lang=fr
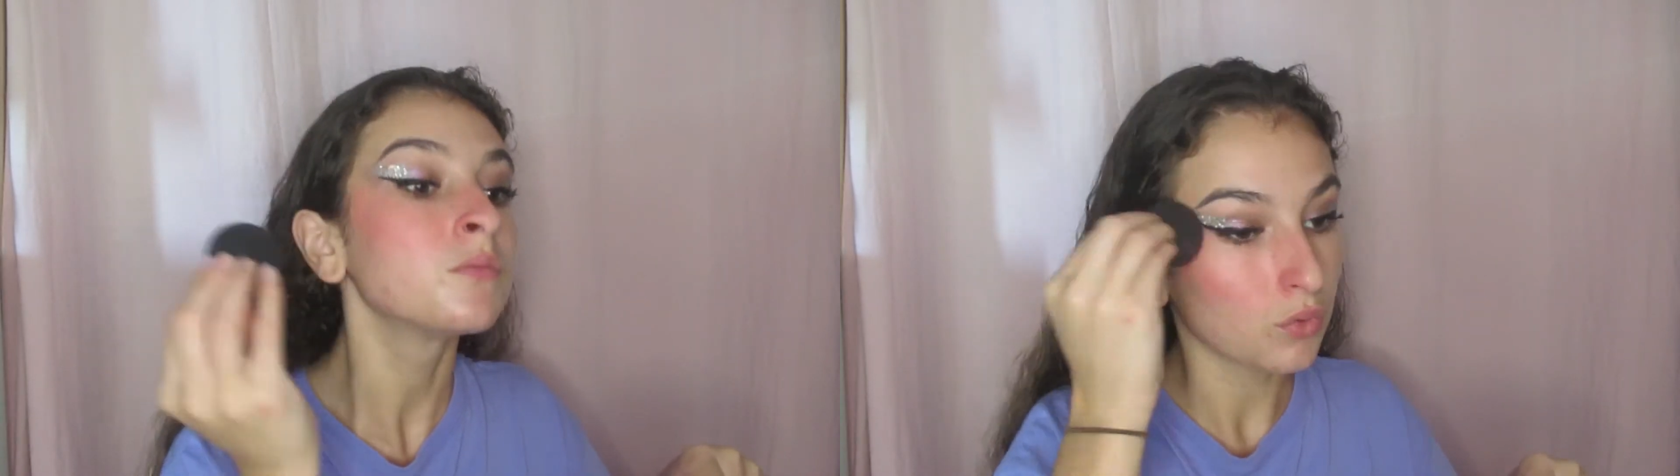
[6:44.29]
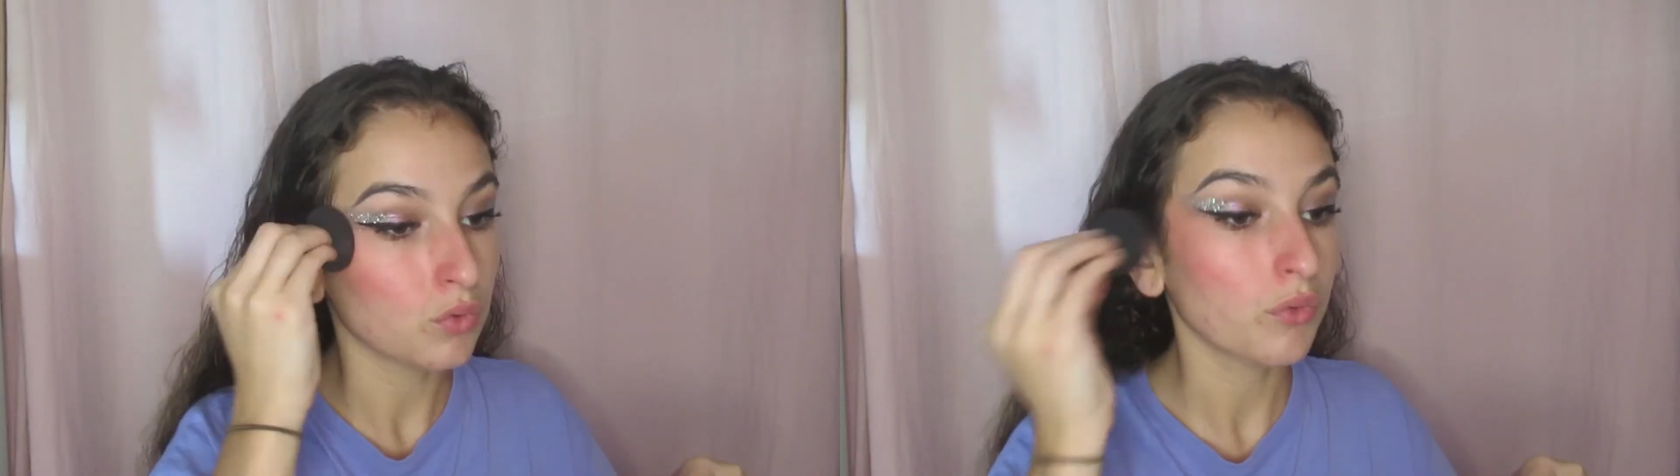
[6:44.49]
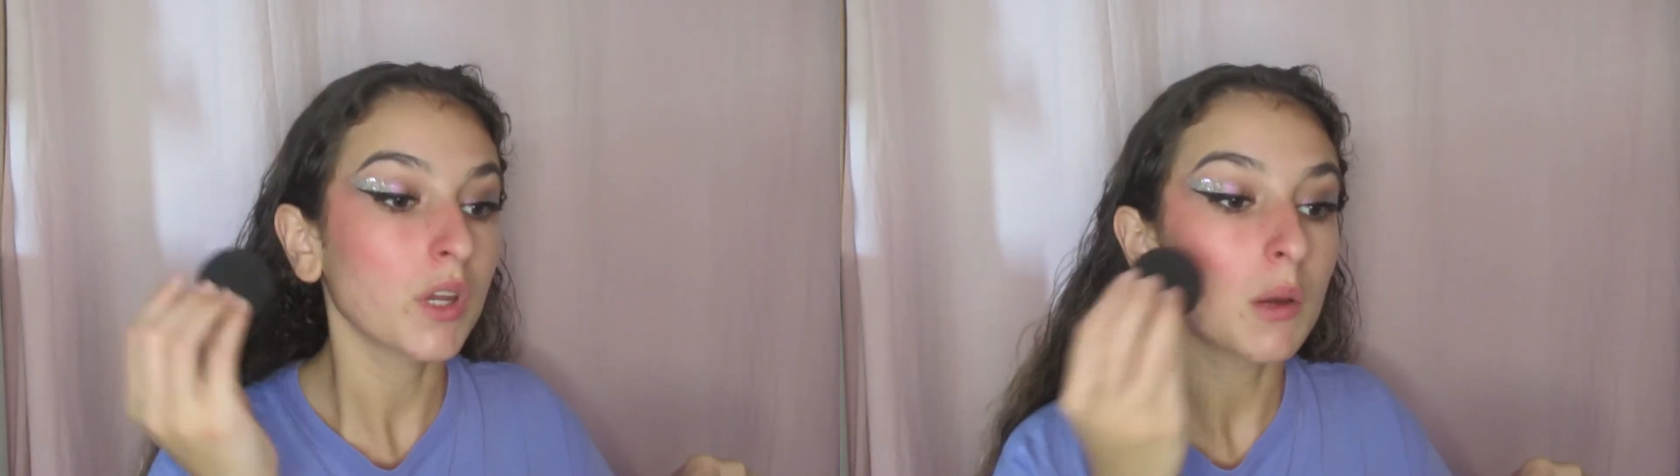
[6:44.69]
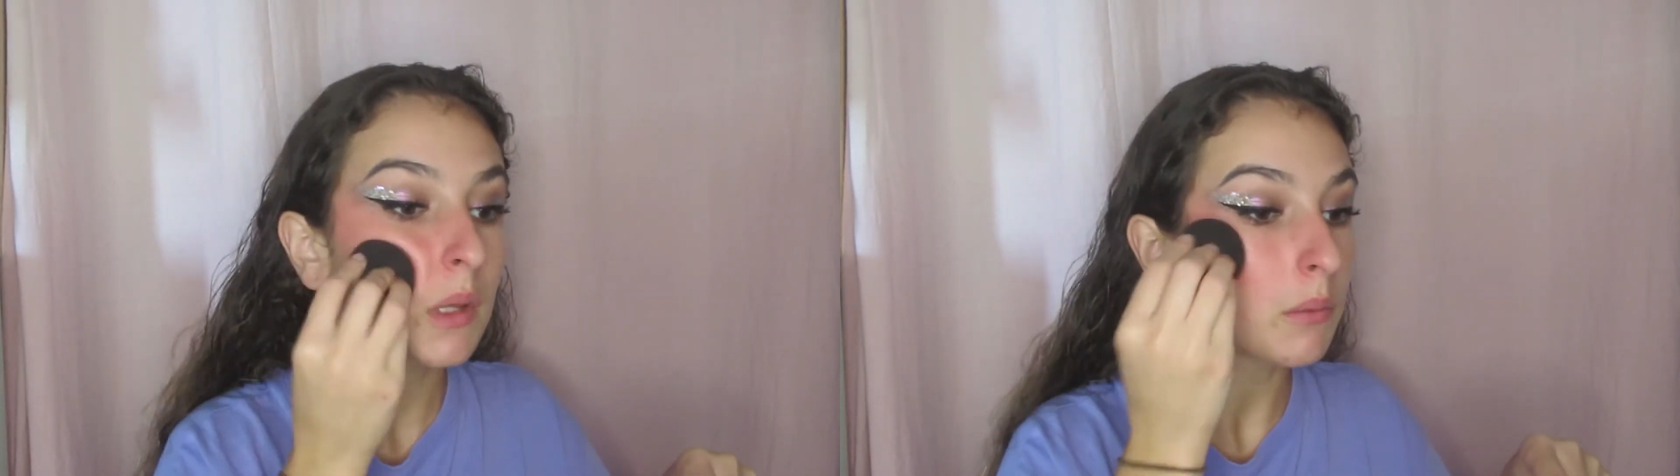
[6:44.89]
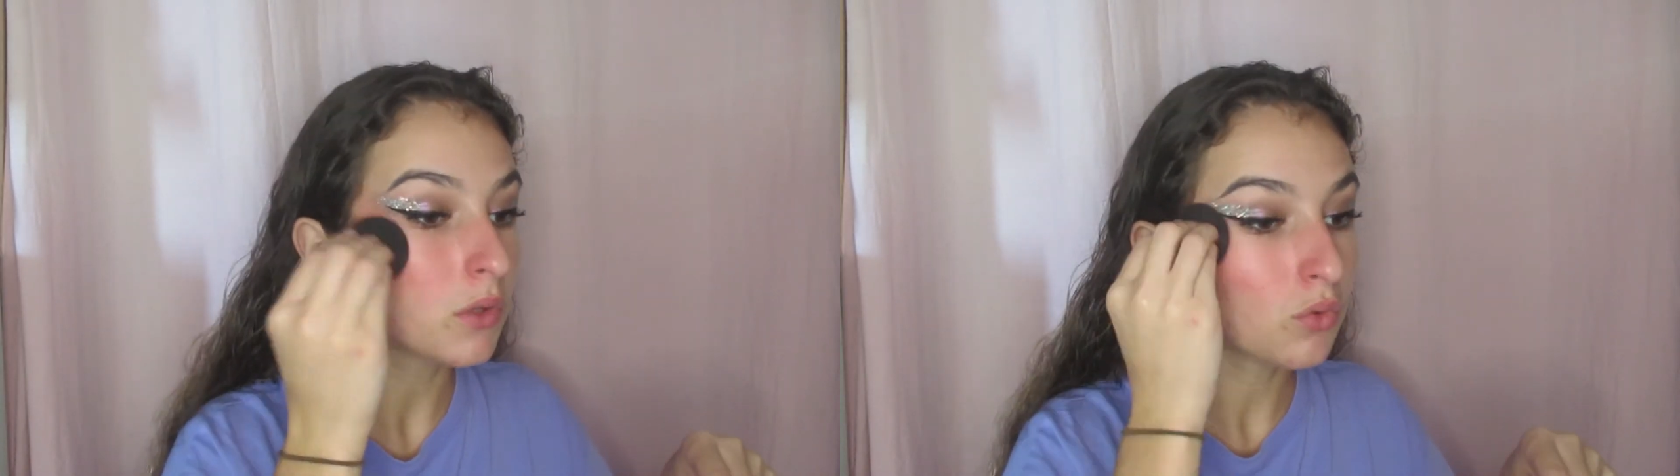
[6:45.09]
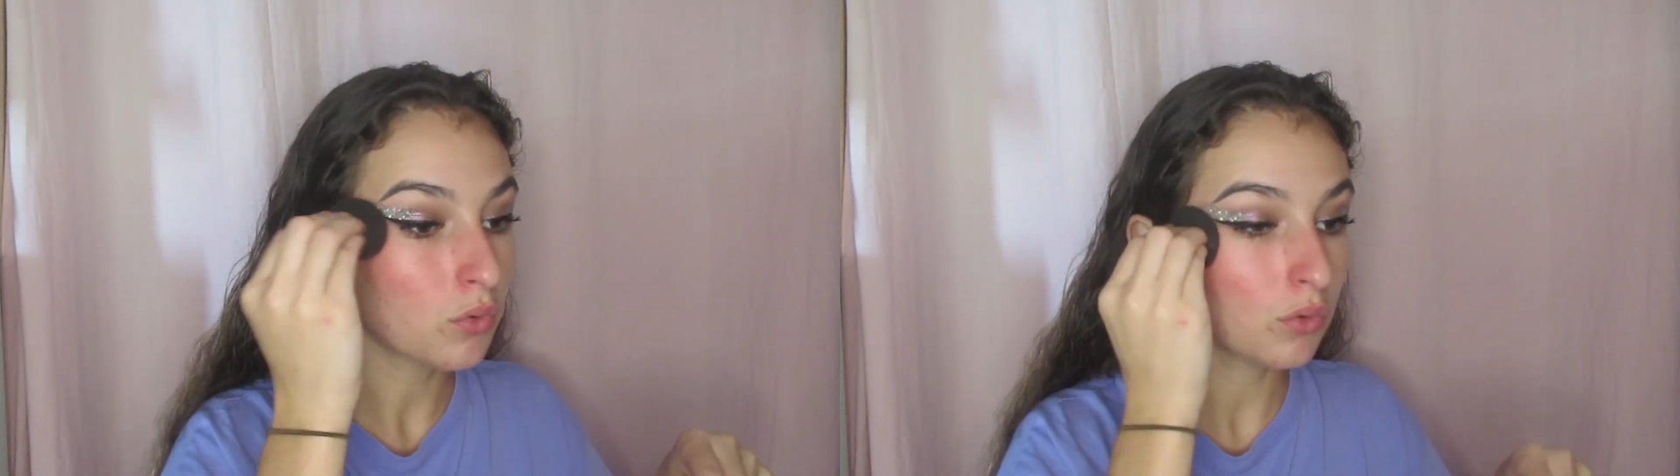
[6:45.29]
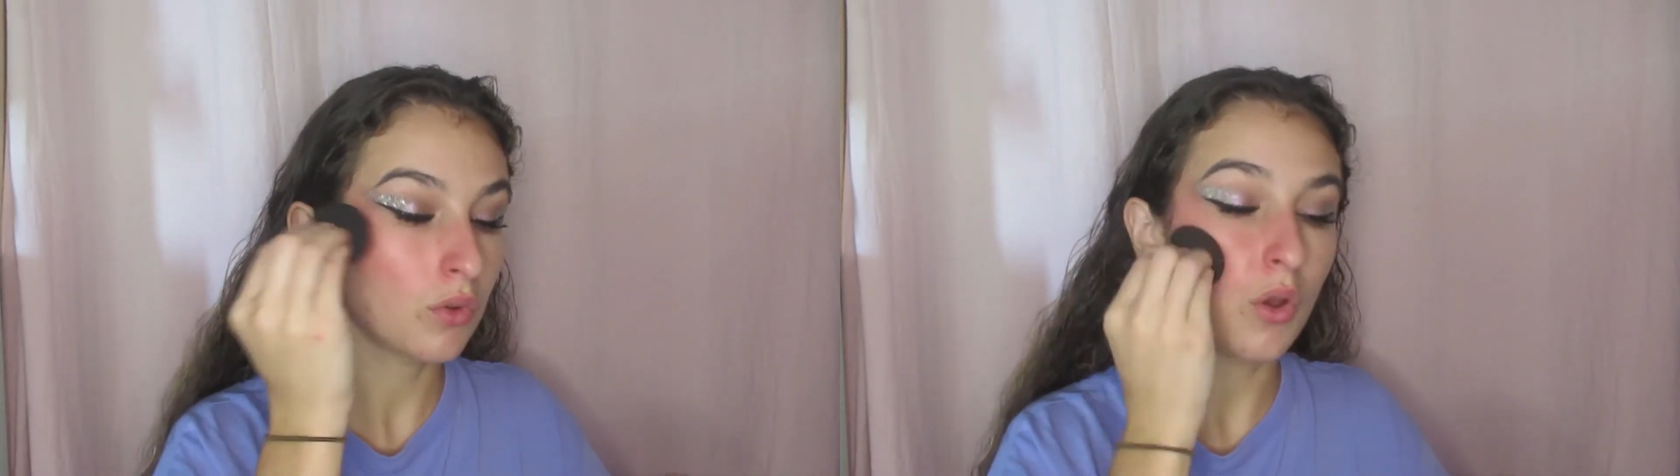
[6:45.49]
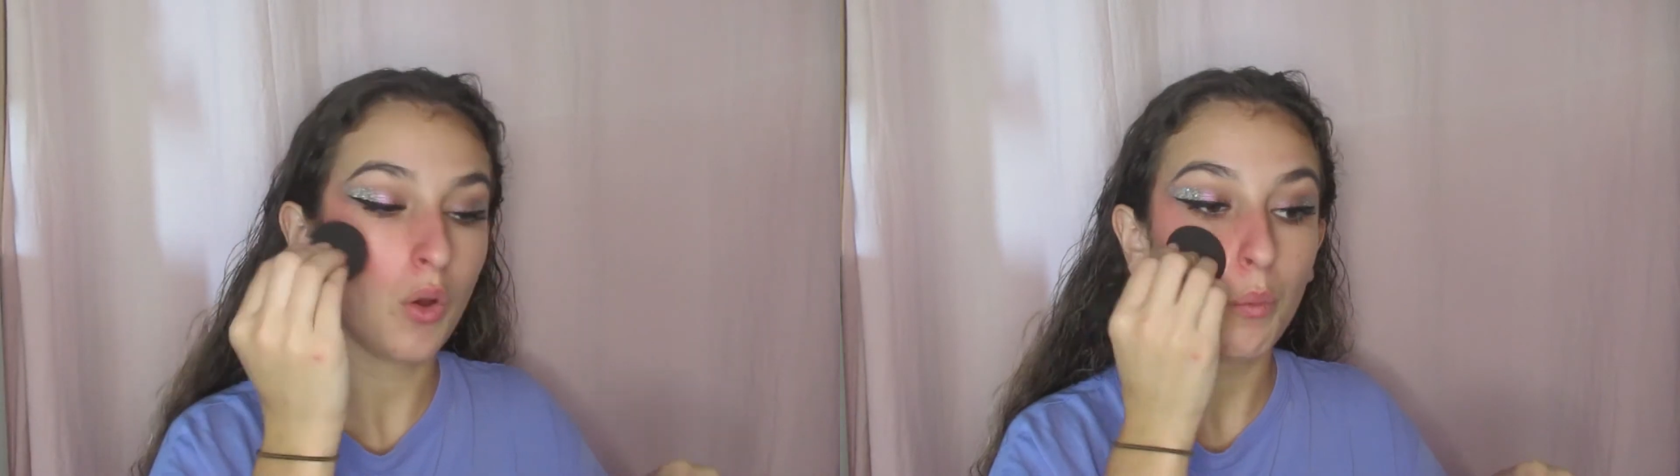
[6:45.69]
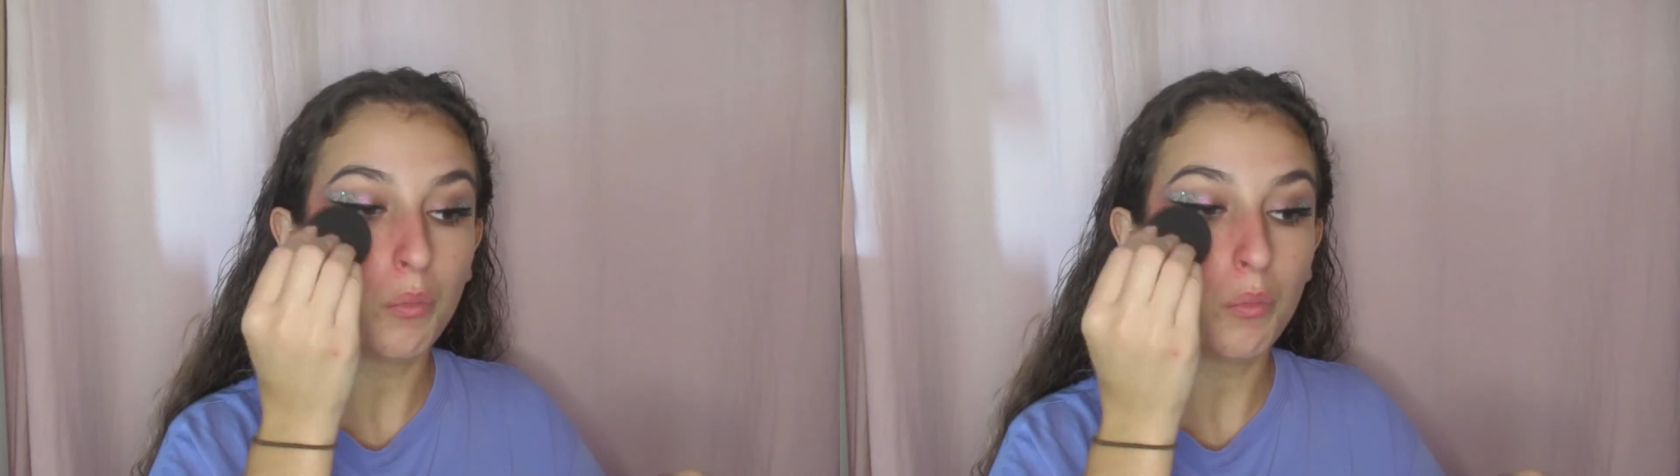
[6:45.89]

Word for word: Donc je fais comme d'habitude euh,